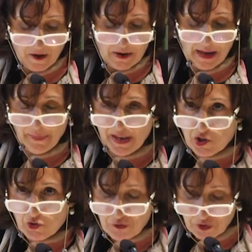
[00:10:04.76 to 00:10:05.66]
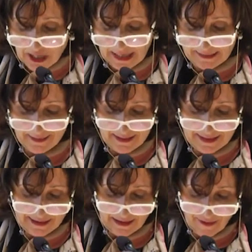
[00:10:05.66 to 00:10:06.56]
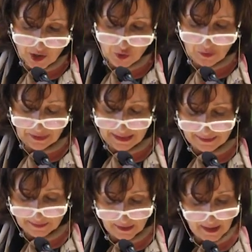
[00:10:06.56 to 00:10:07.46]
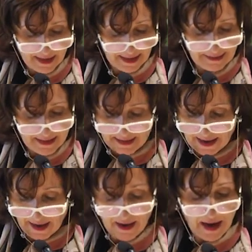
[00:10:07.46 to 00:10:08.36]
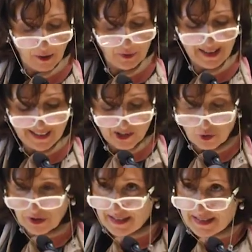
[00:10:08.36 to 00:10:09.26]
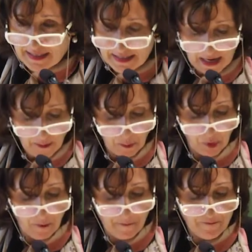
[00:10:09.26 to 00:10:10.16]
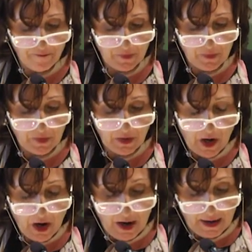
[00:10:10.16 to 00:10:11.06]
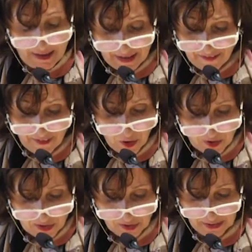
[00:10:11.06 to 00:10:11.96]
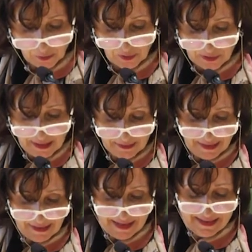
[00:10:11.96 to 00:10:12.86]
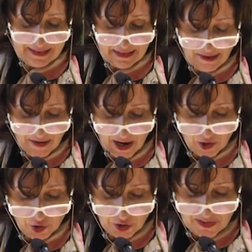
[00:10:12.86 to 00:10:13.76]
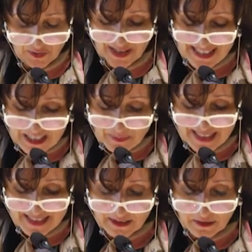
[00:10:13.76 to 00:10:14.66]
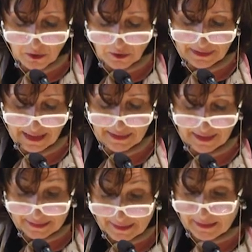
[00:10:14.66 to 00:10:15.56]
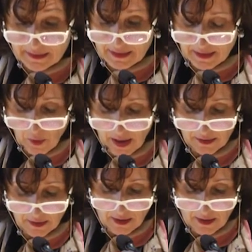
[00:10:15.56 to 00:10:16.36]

Les préjugés de l'esclavage moderne étaient liés à une aristocratie de la peau. Les références récurrentes à l'esclavage sont explicites condamne à la traite des Noirs,